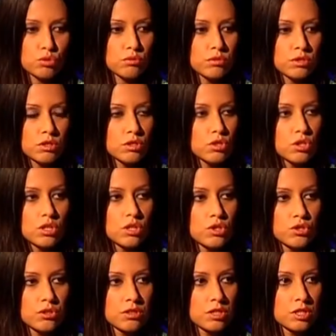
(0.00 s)
вот совершенно
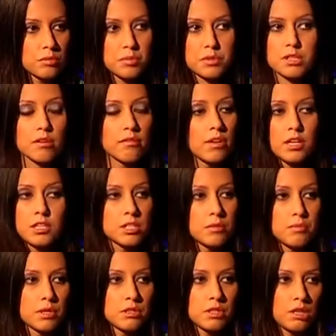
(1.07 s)
человек не сопоставляет
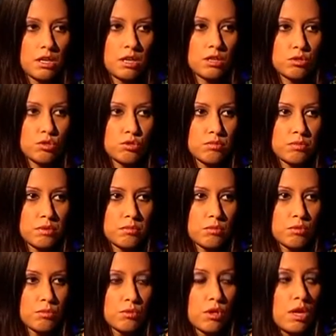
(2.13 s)
себя с реальностью,
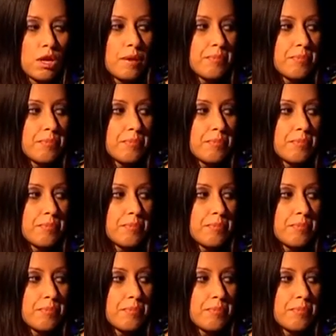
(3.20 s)
по-моему. Угу.